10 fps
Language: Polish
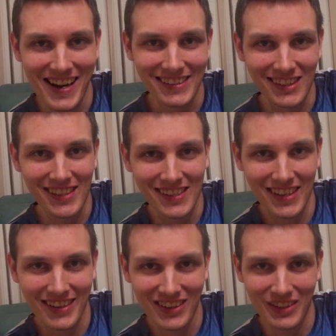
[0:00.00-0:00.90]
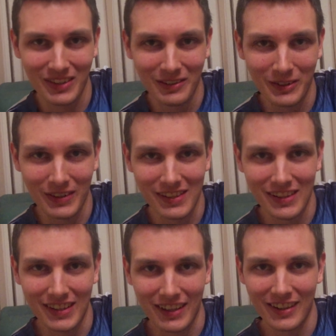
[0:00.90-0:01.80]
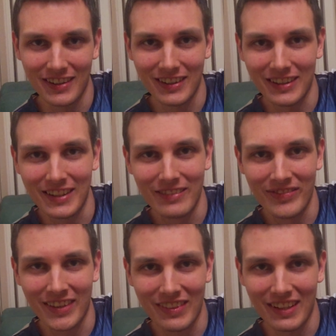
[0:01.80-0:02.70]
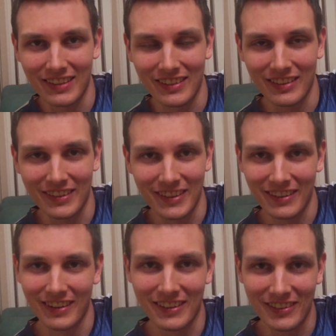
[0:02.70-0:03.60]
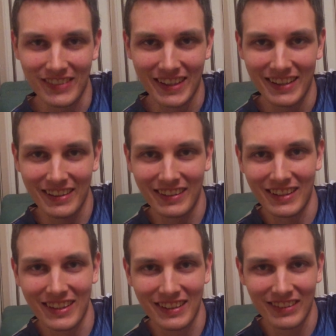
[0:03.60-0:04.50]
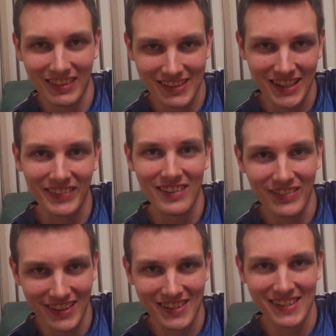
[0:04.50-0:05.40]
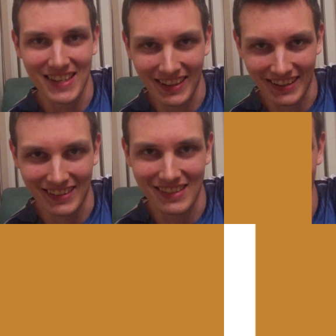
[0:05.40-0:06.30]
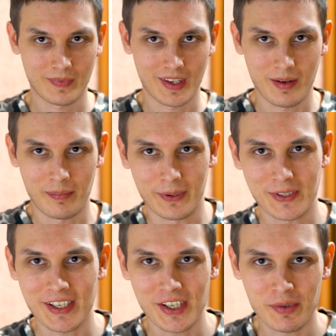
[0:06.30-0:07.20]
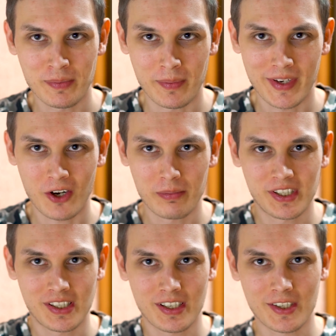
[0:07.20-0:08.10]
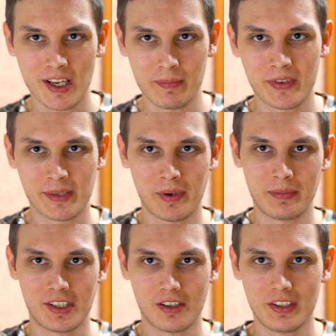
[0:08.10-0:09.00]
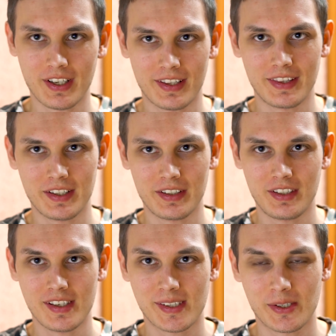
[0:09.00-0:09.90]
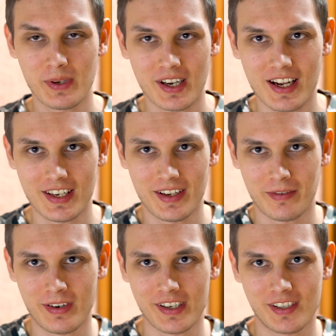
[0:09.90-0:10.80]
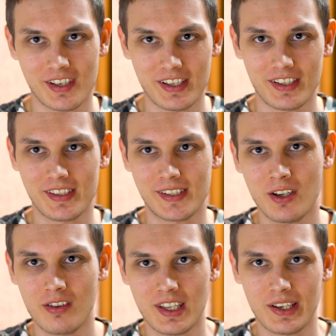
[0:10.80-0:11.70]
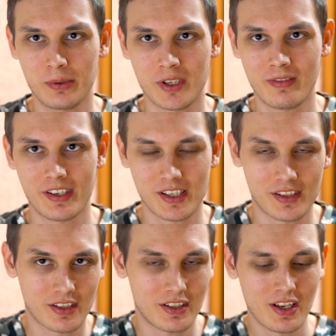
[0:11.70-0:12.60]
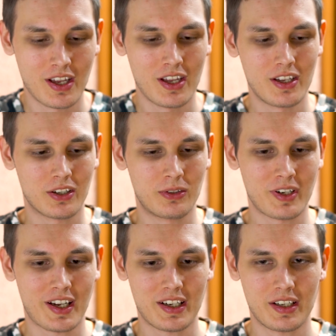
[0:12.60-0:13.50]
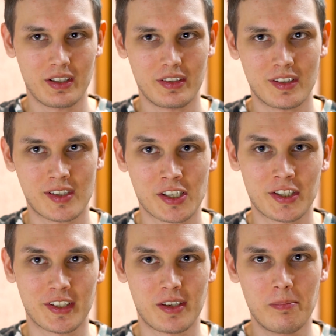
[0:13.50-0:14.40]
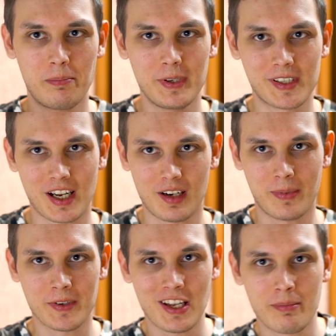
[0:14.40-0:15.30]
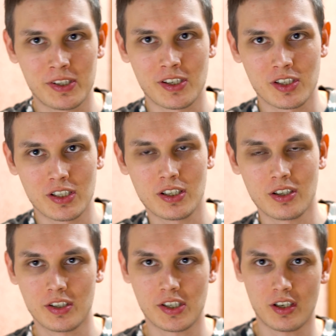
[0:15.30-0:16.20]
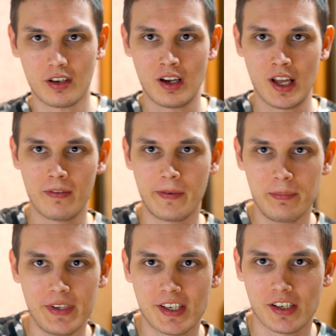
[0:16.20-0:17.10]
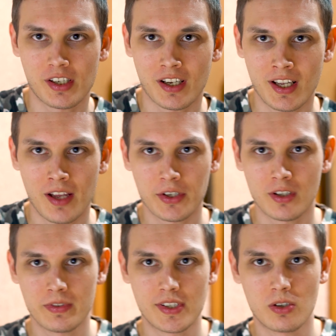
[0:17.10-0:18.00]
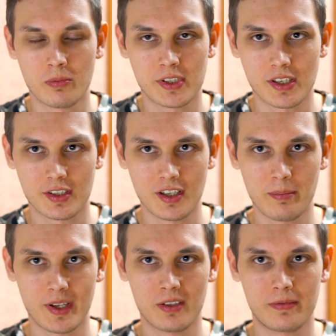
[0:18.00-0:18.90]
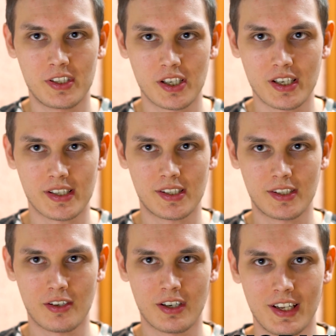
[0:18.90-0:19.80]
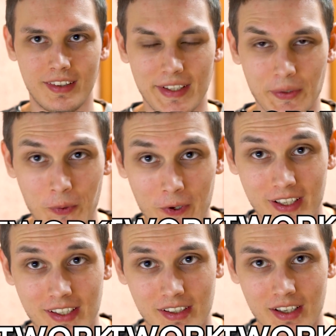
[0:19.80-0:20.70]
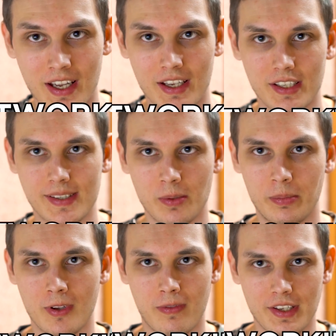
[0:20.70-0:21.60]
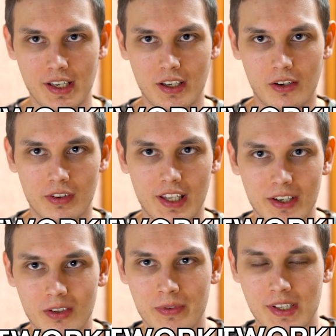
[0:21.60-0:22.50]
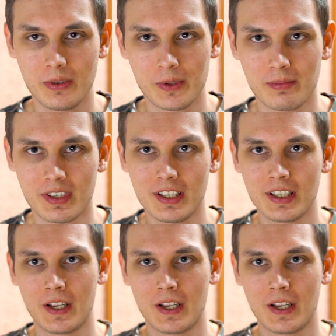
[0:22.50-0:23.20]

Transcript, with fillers: i radzić się w kwestii tego, prawda, no, kto, kto ma na następnej imprezie zagrać. Po czasie przypomniało mi się jeszcze, aby wspomnieć o jednej niesłychanie ważnej, istotnej, kluczowej rzeczy, która jest w zasadzie takim być albo nie być, jeżeli chodzi o wybicie się w środowisku muzycznym, mianowicie jest to networking, jest to budowanie kontaktów z ludźmi,